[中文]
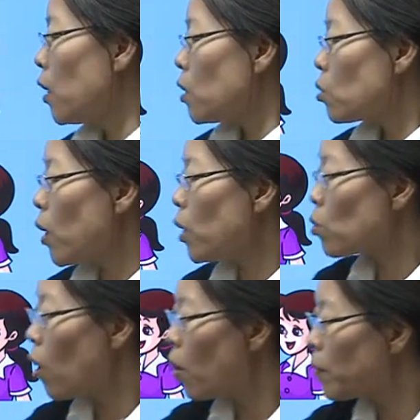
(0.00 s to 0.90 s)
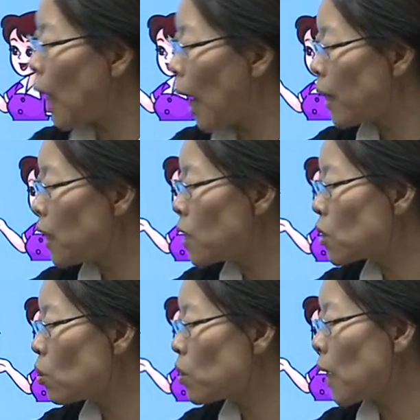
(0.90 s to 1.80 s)
所以说，哪一个是
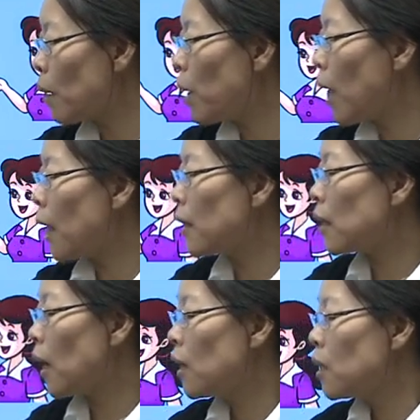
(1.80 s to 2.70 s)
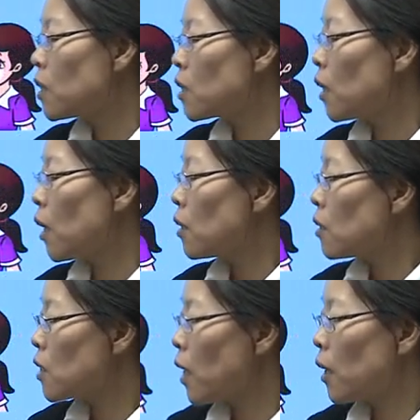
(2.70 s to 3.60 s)
从前面看的呢？是
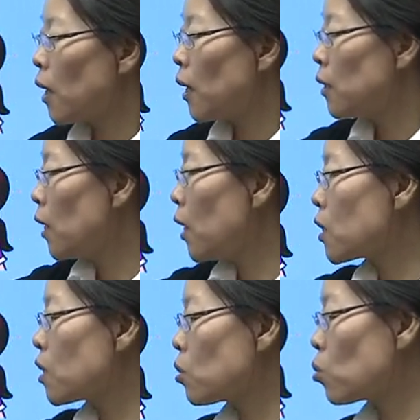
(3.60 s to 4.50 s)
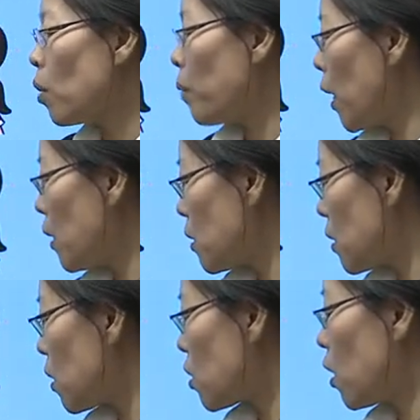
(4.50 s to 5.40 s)
这个，那个是左面，
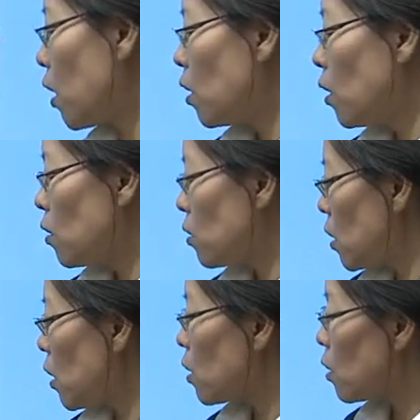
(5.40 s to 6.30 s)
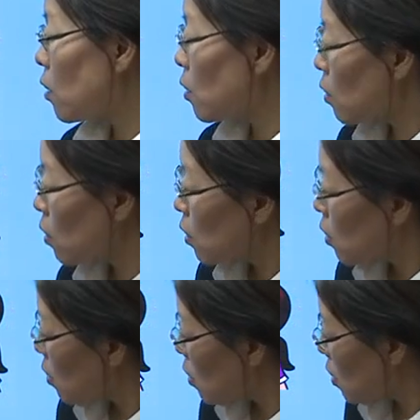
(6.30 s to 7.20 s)
这个是这个
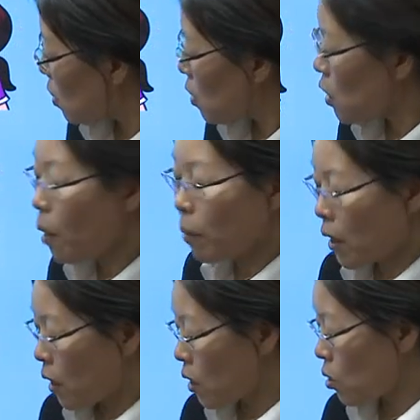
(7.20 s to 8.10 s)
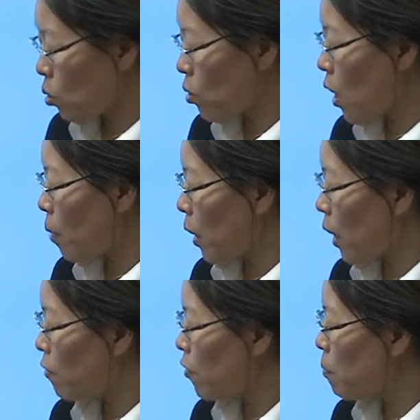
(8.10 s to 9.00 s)
上面那个是从上面
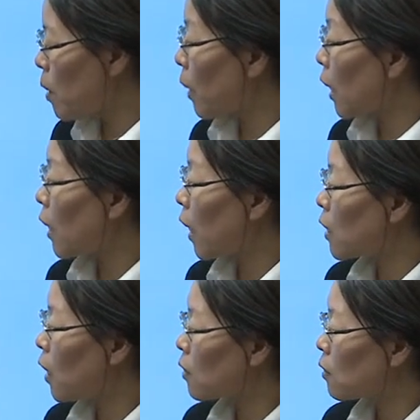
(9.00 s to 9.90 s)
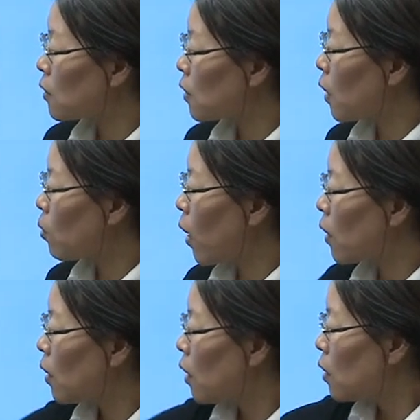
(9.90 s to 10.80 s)
看，分别把它连上线段。
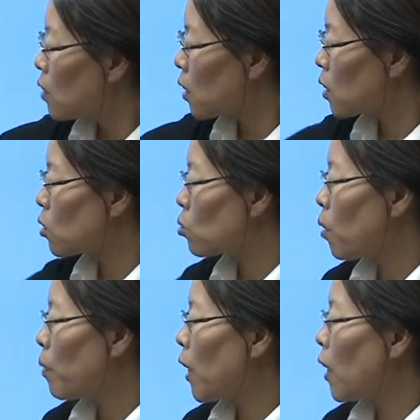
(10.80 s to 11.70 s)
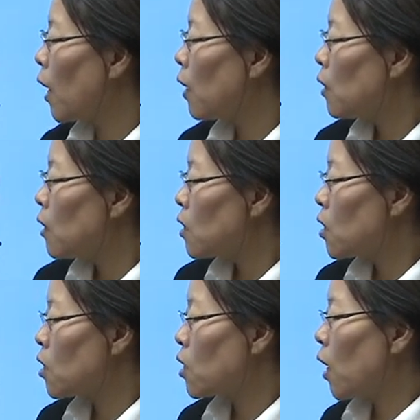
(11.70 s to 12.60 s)
这个是左边的，
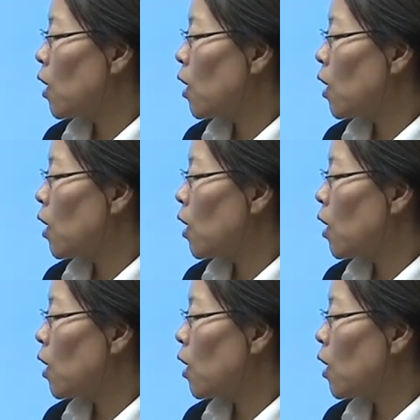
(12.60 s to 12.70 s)
这是